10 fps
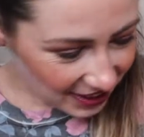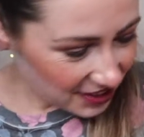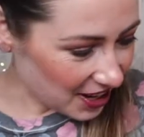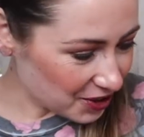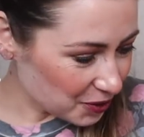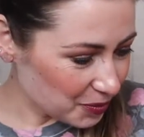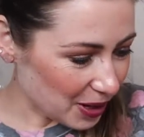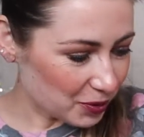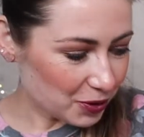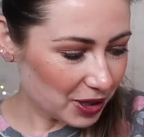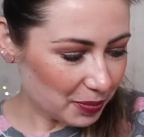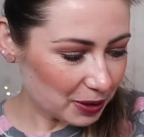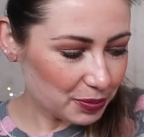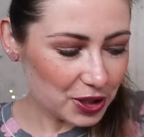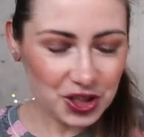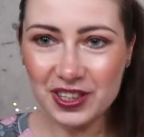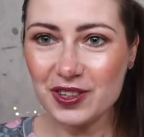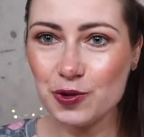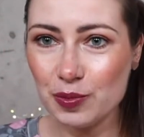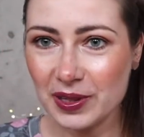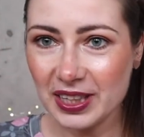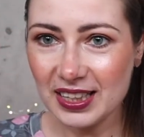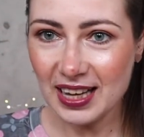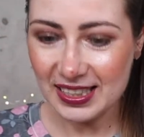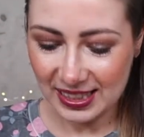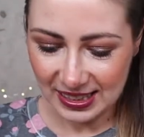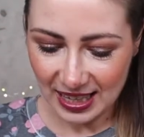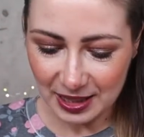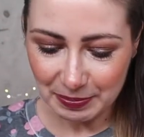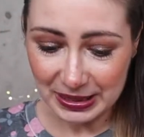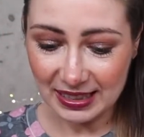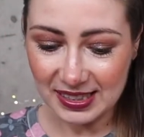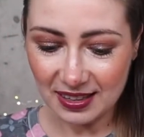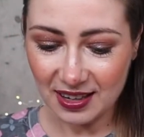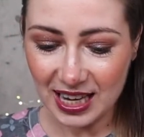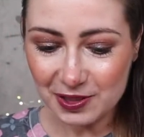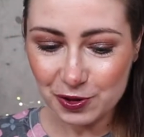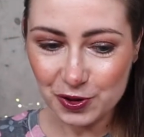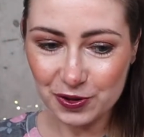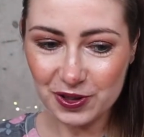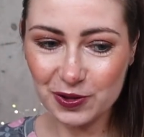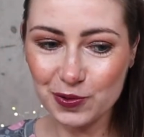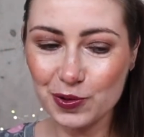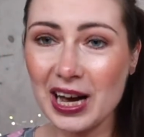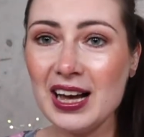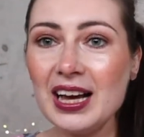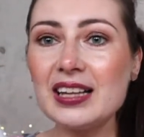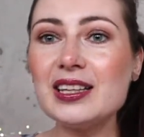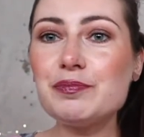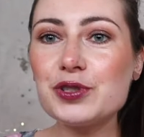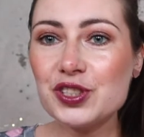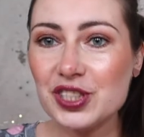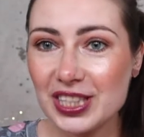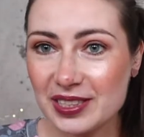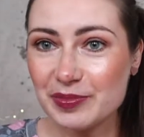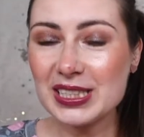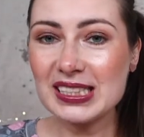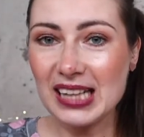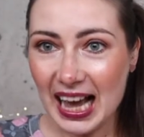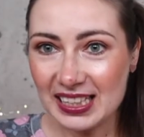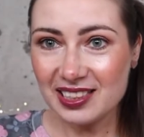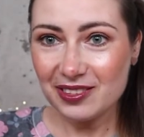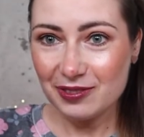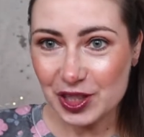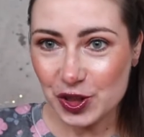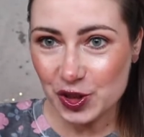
Я знаю, что у меня многие подписчики любят китайский сайт, постоянно заказывают что-нибудь оттуда. Напишите мне, знаете ли вы